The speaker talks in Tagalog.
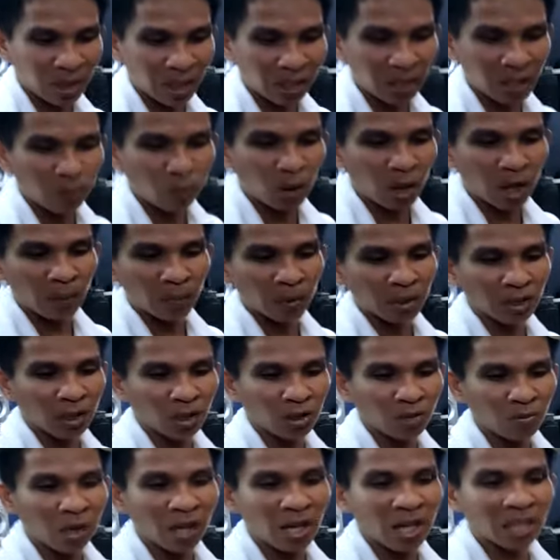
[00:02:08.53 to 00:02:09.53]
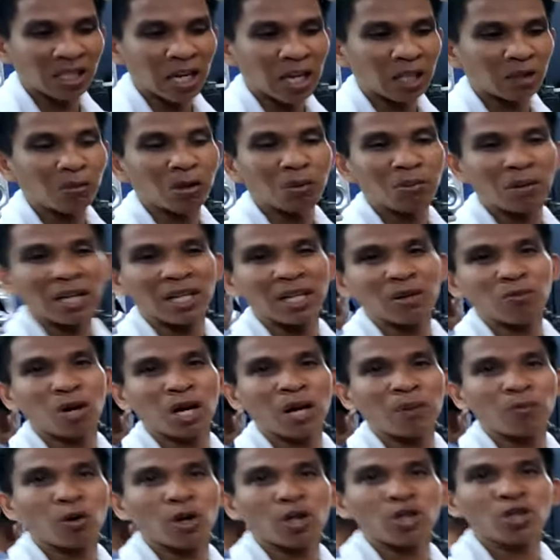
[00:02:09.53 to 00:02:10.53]
nga hindi mo alam kasi yung mga excitement ba, hindi mo
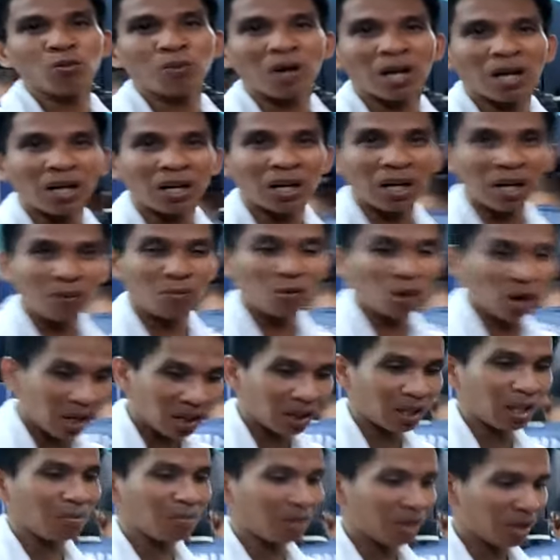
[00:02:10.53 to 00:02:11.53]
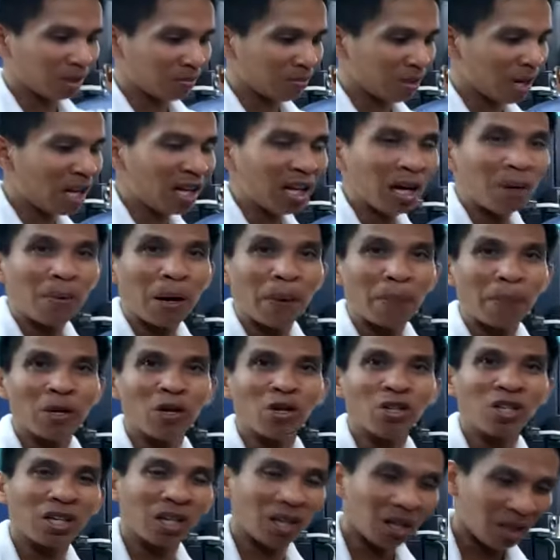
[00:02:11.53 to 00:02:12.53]
alam kung ano yung mga kalkal mong item yan. Mahilig ang mga
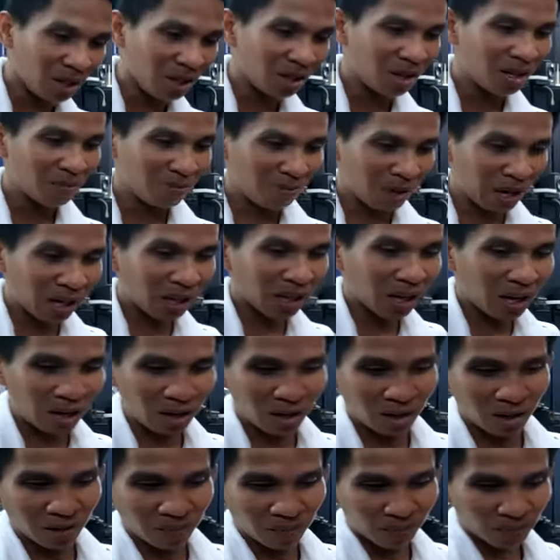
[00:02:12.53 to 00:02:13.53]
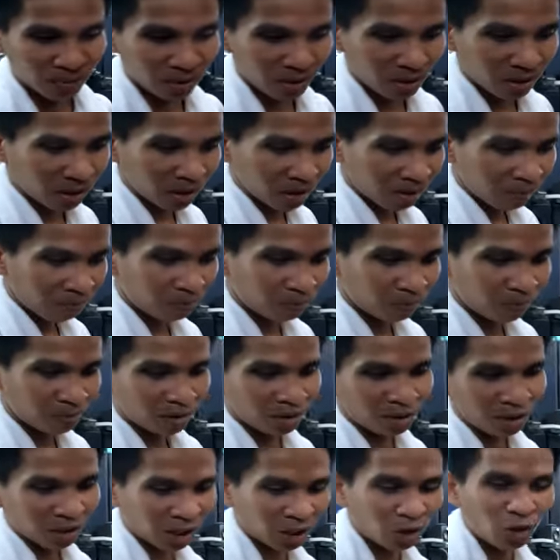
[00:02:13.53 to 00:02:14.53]
Pinoy dyan eh, mga alkal.
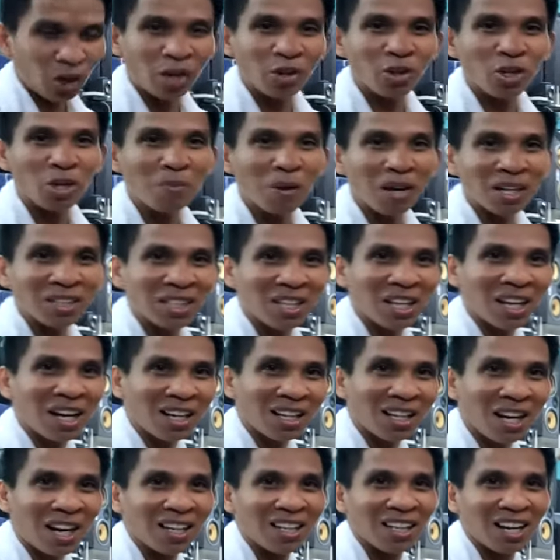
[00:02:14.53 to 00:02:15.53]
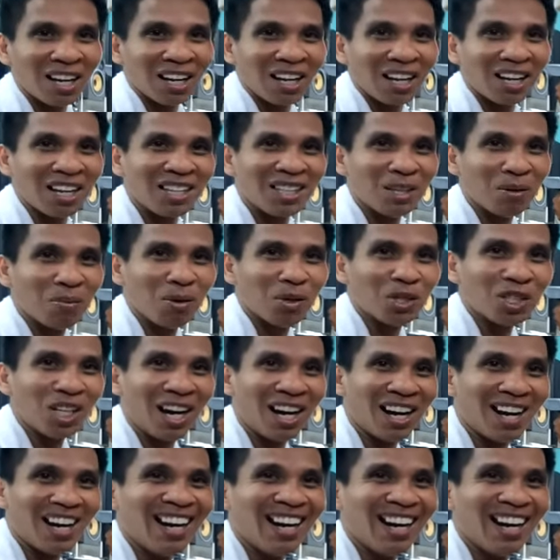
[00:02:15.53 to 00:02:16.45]
Kaso yung iba kasi ng alkal, nilagay rin sa bulsa.